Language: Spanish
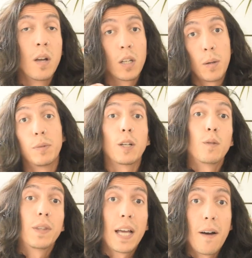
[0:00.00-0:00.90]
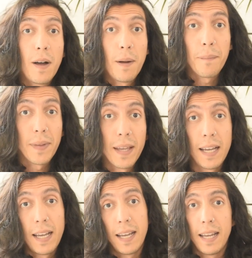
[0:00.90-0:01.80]
Como te contaba,
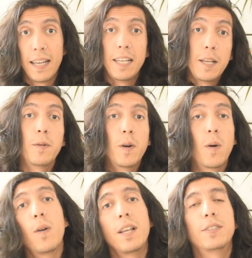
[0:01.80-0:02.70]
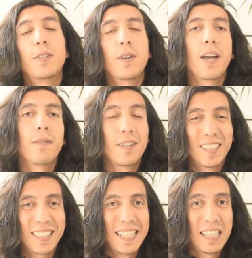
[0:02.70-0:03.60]
el libro o la historia fue
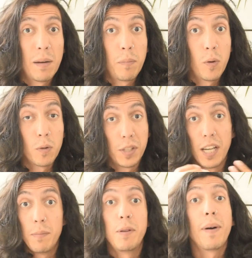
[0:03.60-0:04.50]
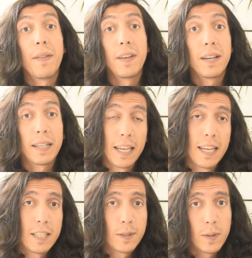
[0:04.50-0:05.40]
escrita por Shelby Mander,
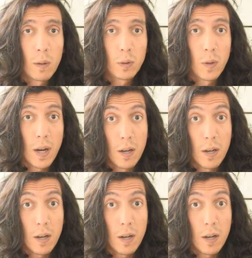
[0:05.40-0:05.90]
que es una autora